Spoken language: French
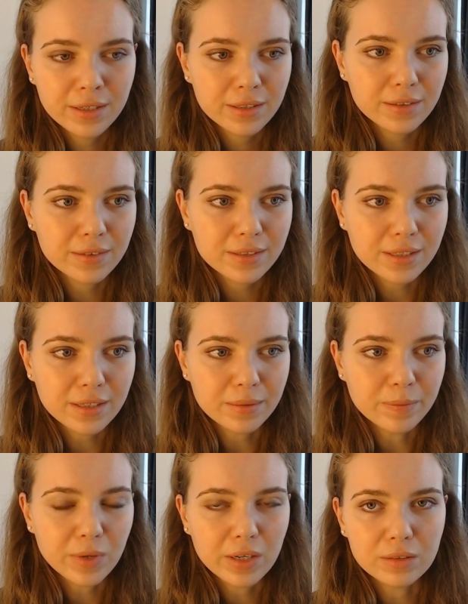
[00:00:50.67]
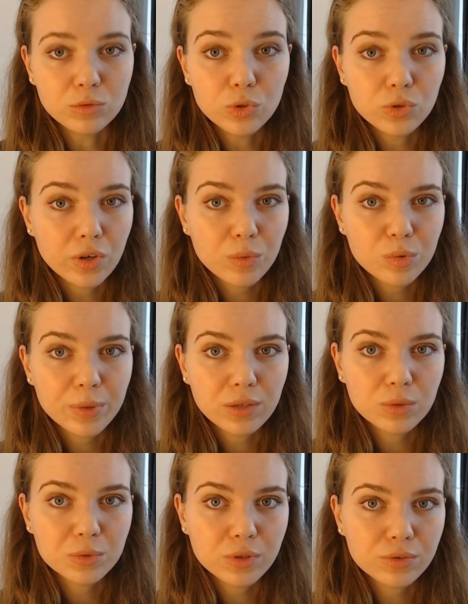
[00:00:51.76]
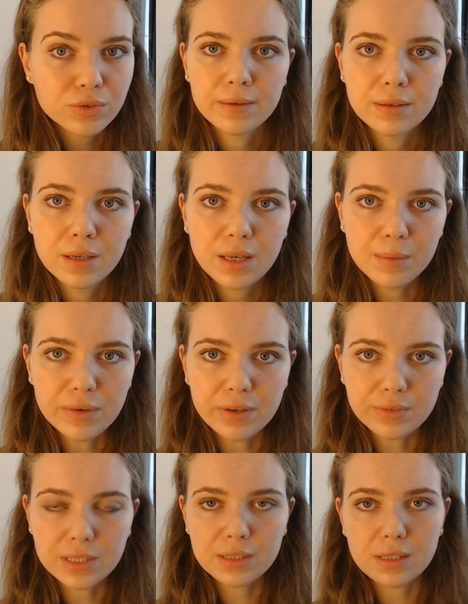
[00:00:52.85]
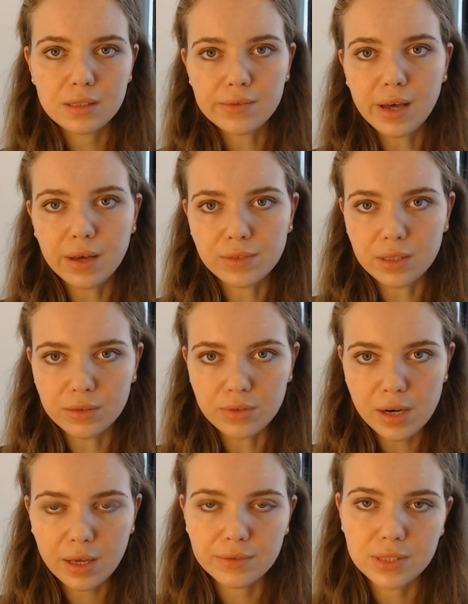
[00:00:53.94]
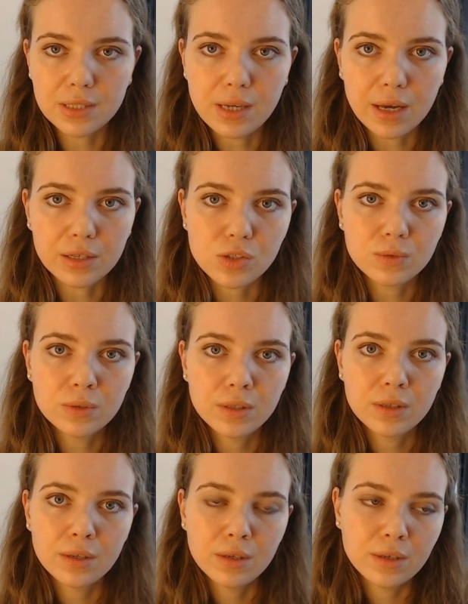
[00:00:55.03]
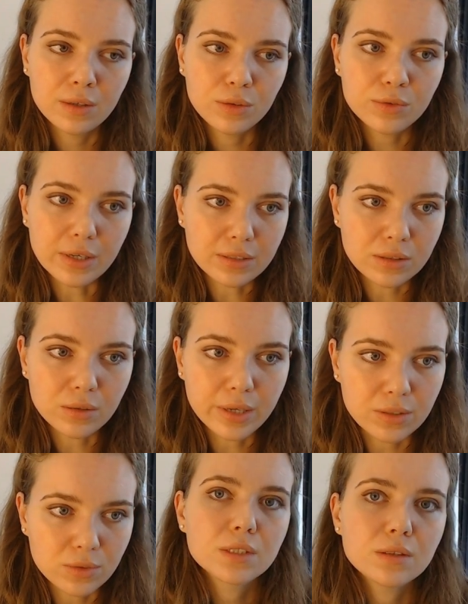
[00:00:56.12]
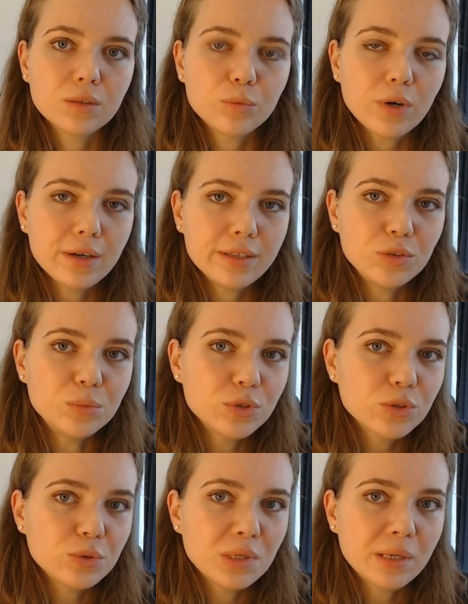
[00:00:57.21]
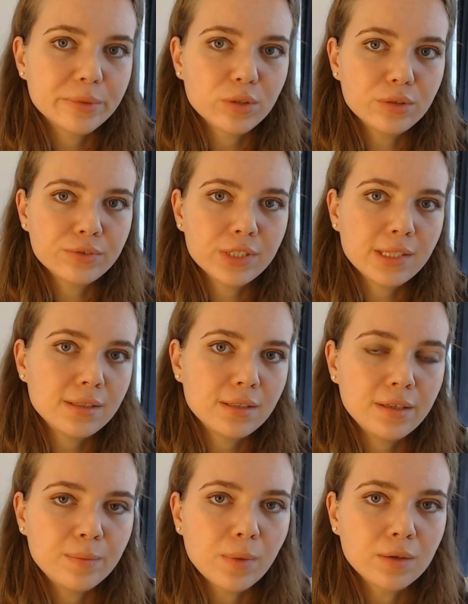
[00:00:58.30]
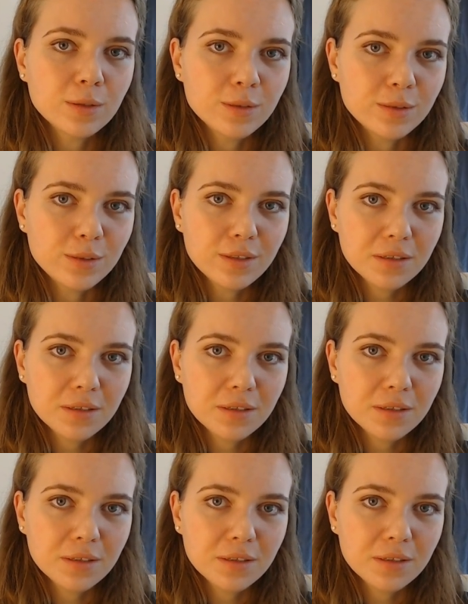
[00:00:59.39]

donc c'est à deux heures à peu près de Pskov. Ils m'avaient invité cet hiver à venir les voir et à visiter la région. Donc voilà, c'était l'occasion. Donc pour aller de Moscou à Pskov, j'ai décidé de prendre euh, le train